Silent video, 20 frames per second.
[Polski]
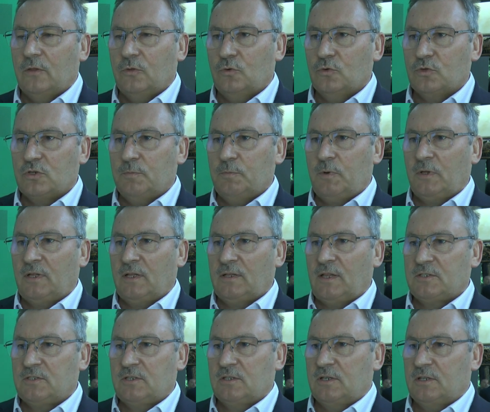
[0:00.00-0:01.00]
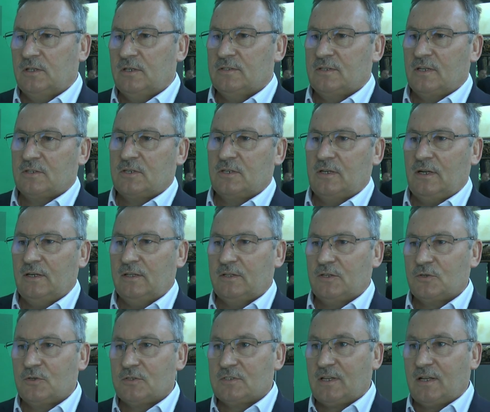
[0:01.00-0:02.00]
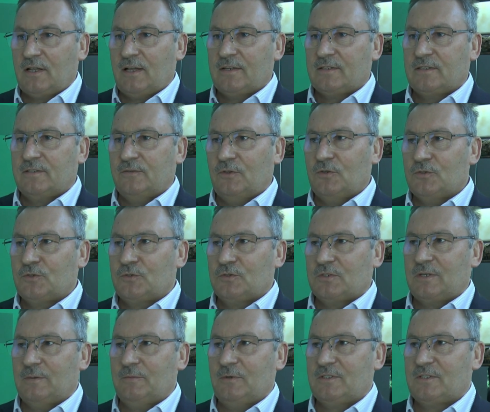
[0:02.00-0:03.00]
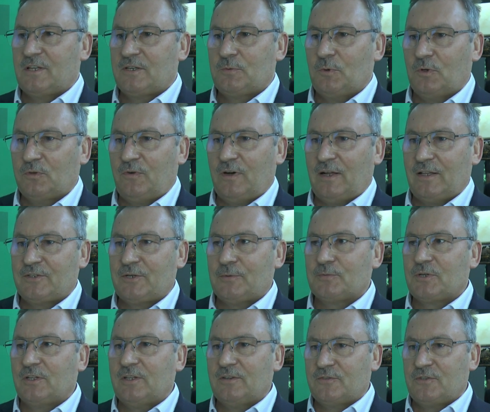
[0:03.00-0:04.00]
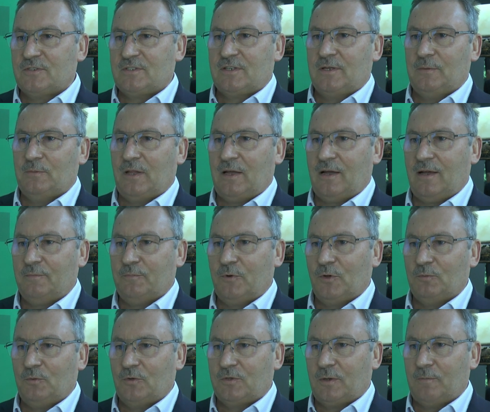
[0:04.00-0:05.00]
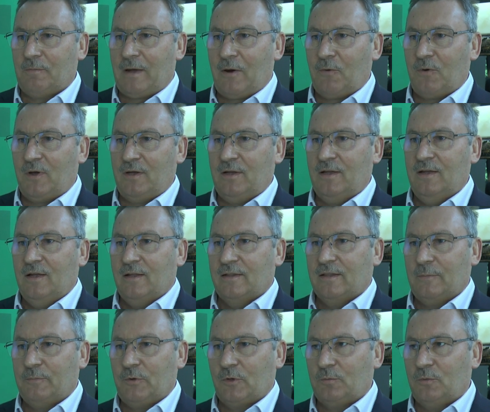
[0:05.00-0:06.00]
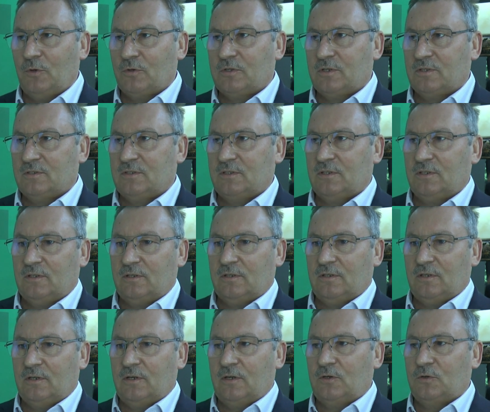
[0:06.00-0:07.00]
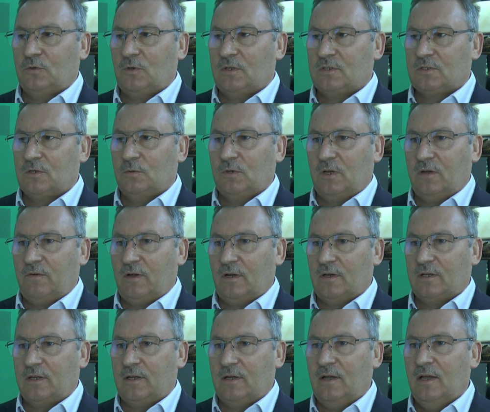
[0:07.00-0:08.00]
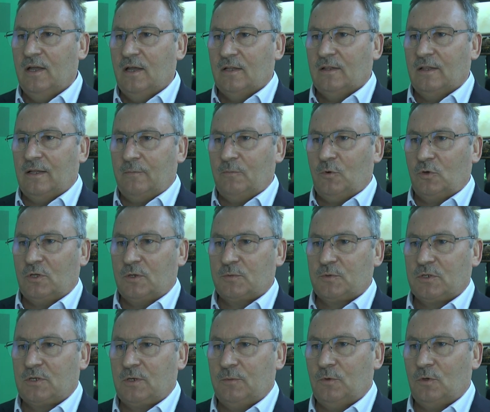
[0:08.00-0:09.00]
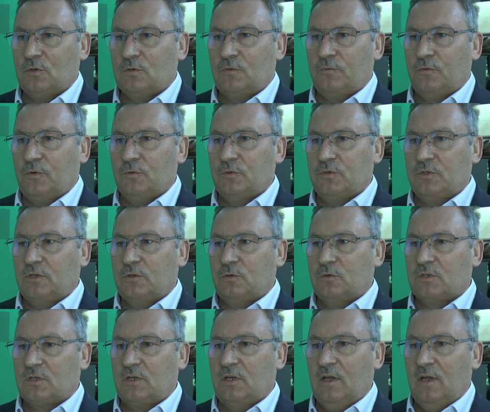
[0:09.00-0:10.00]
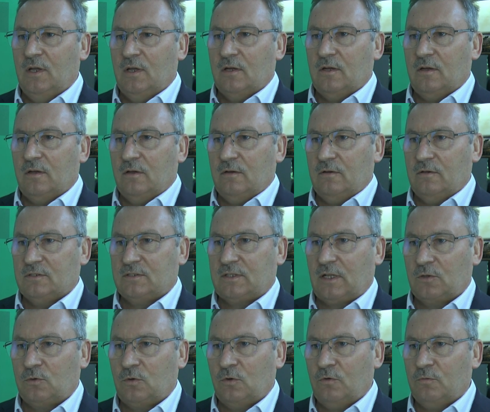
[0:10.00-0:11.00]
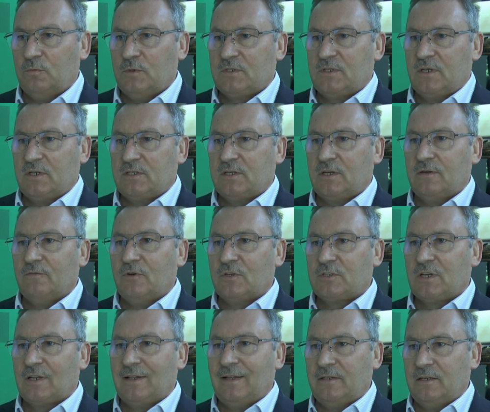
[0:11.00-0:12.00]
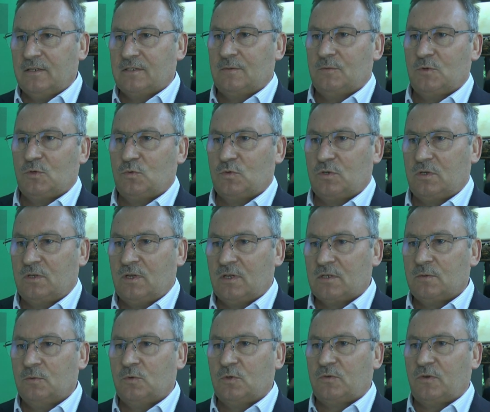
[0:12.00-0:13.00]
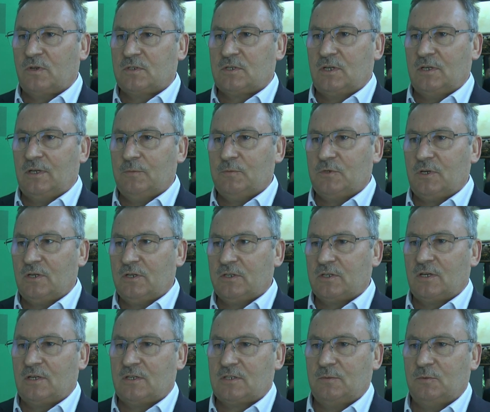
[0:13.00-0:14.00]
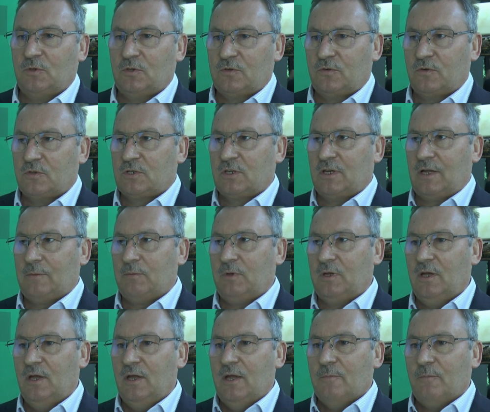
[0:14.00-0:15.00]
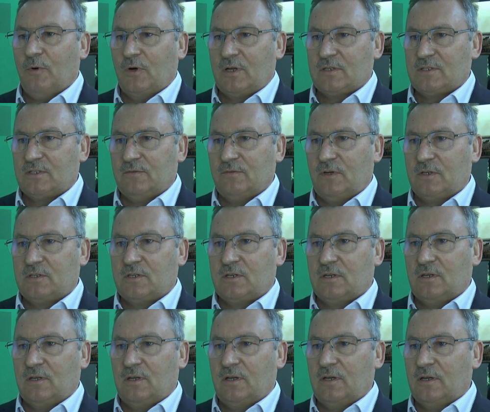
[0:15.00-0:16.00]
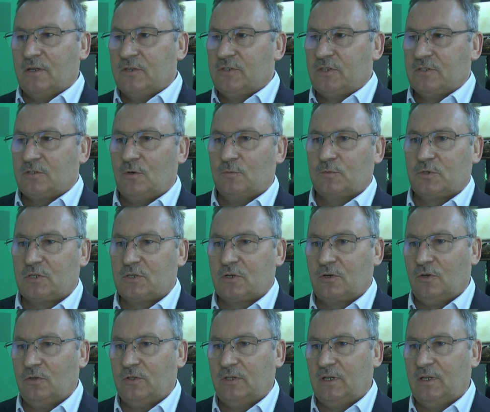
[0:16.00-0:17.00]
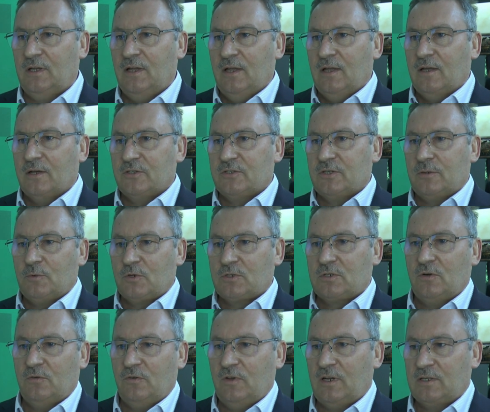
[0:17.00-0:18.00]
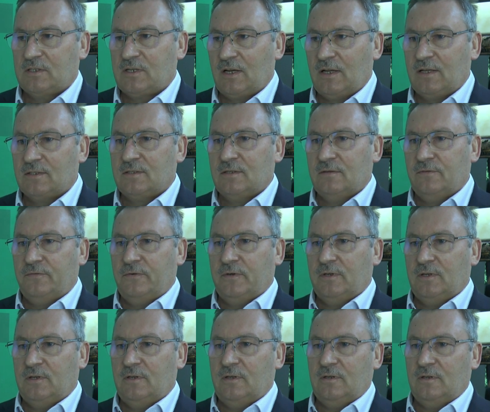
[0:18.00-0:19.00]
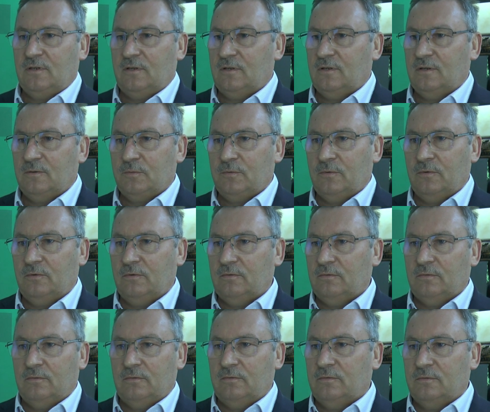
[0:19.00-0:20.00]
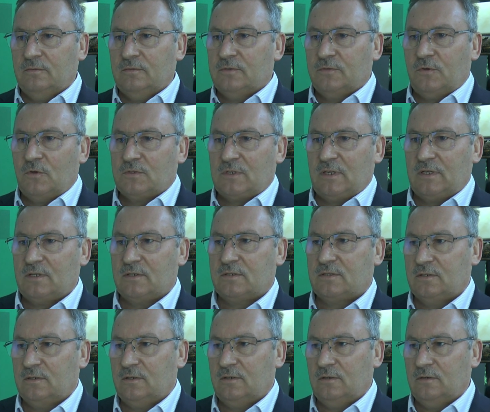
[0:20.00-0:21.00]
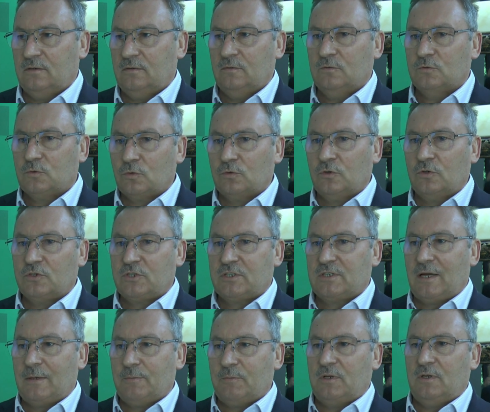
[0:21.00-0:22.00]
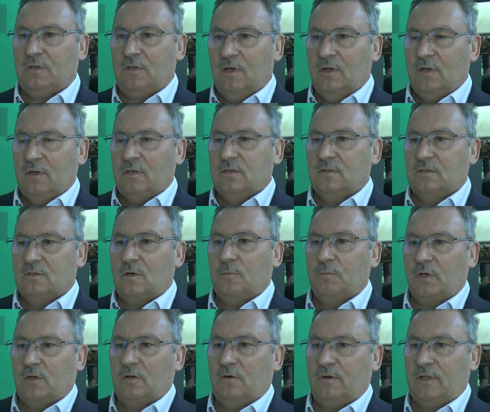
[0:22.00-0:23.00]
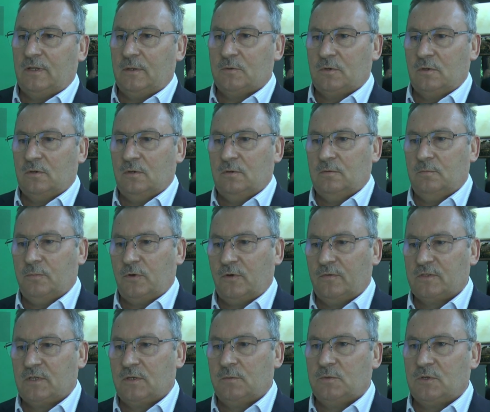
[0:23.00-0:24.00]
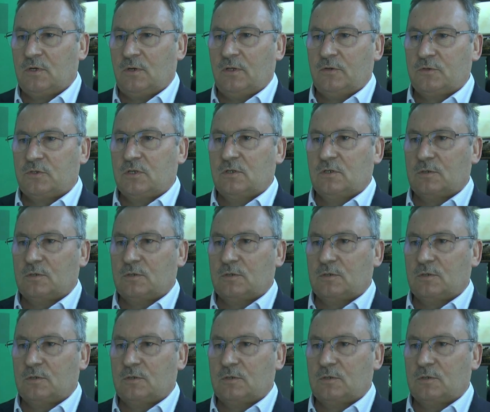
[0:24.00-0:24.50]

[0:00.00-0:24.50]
Duży potentaci kiedyś zaczynali też od zera. W związku z tym jesteśmy otwarci przede wszystkim na podmioty małe, na podmioty, e, które są niewielkie, na młodych przedsiębiorców, ludzi, którzy e, startują w biznesie. Właśnie dla nich chcemy służyć naszym doświadczeniem, dzielić się naszymi doświadczeniami, pokazywać, e, gdzie są przeszkody, gdzie można wijać raz w, związane z trudnościami i, skomplikowanym y, prowadzeniem działalności